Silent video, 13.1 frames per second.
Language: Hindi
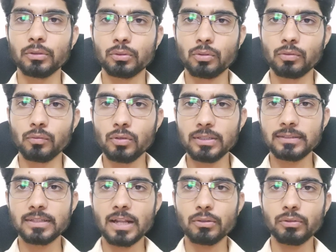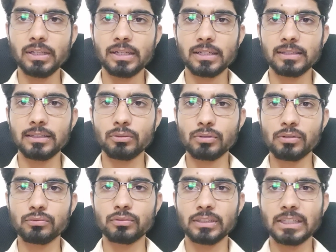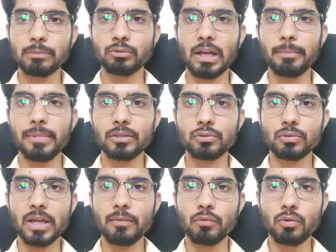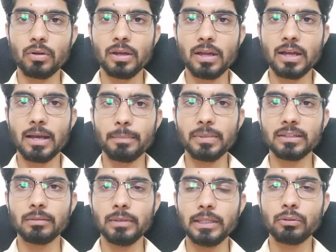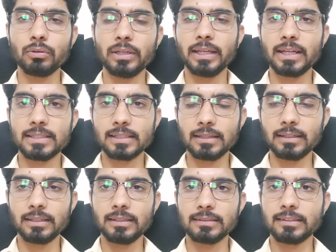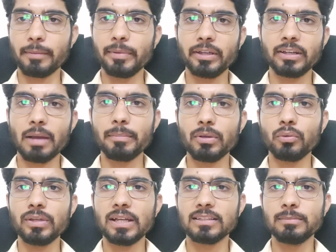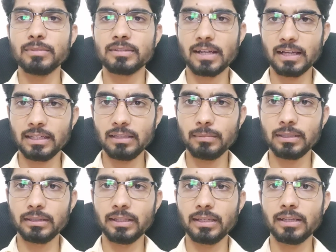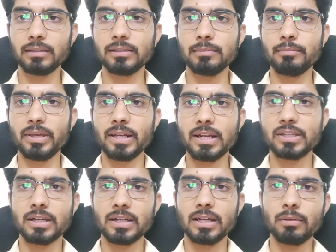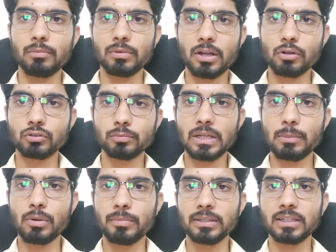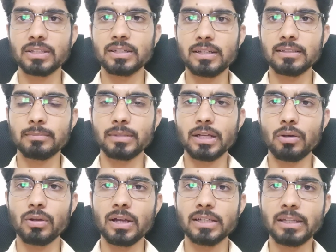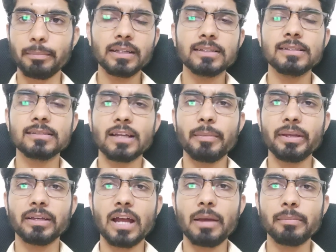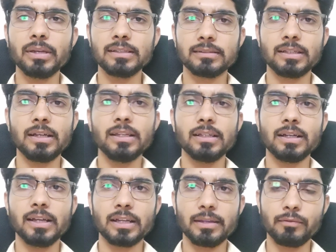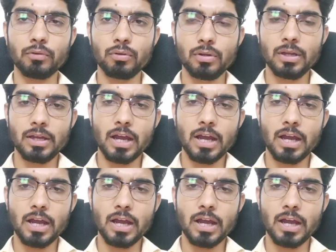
तो वो इस तरह तो नहीं करते थे कुरान सुनत के मुताबिक जो है वो अपनी तबलीग को लेके चलते थे साहब कराम में कोई ऐसी मिसाल नहीं मिलती कि मेरा झंडा नाउजबिला मोहम्मद के झंडे से बड़ा होगा लेकिन किसी साहब कराम ने इस तरह नहीं कहा कि वो